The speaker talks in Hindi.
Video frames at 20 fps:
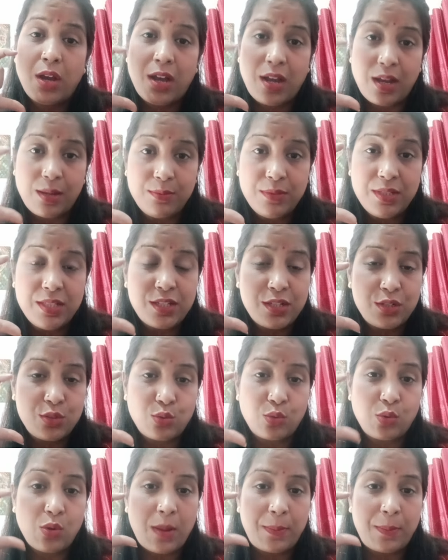हम इन
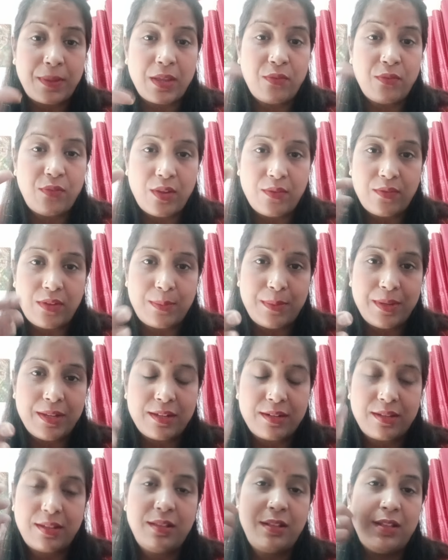चीज़ों को आपके फेवर में
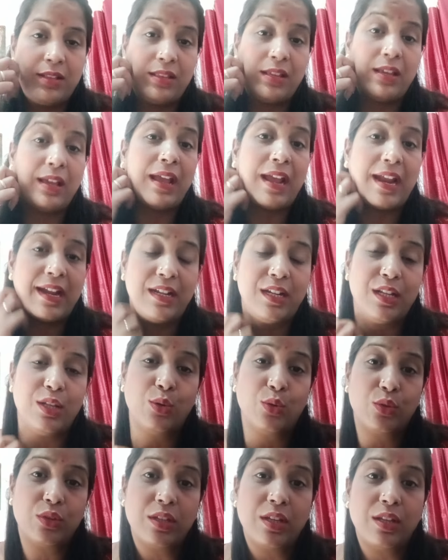करके देते हैं एंटी
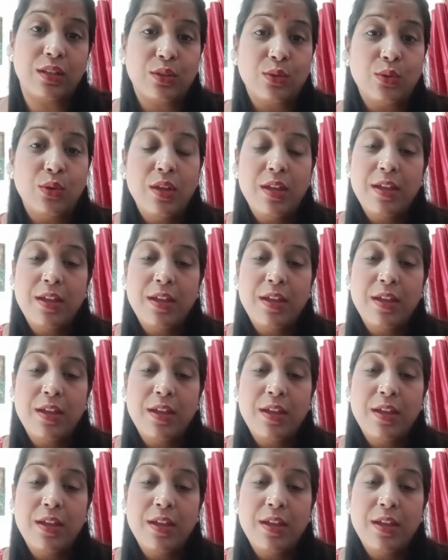होती है तो